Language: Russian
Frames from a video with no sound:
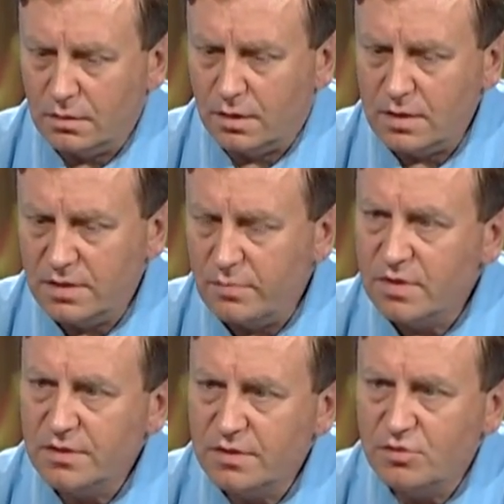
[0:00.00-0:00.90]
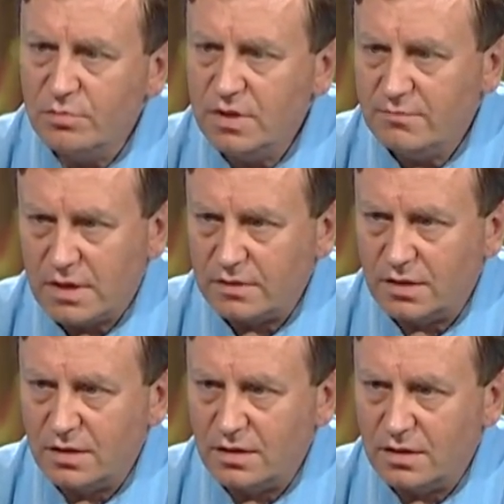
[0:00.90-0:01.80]
когда мы несем
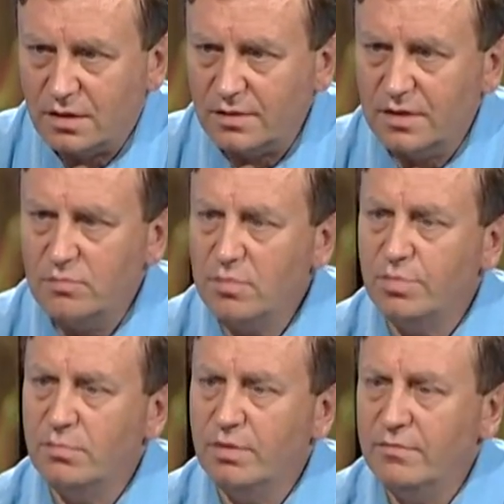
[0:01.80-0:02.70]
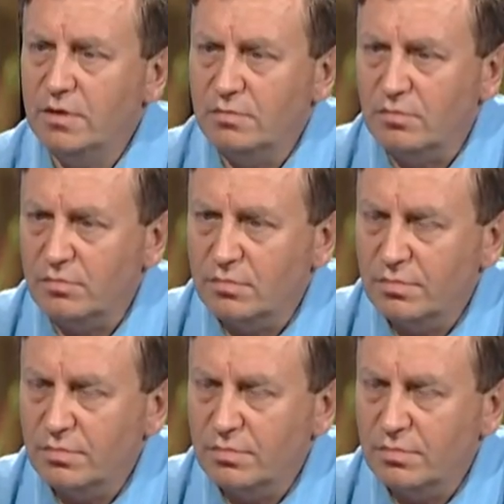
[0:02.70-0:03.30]
Евангелие, когда мы проповедуем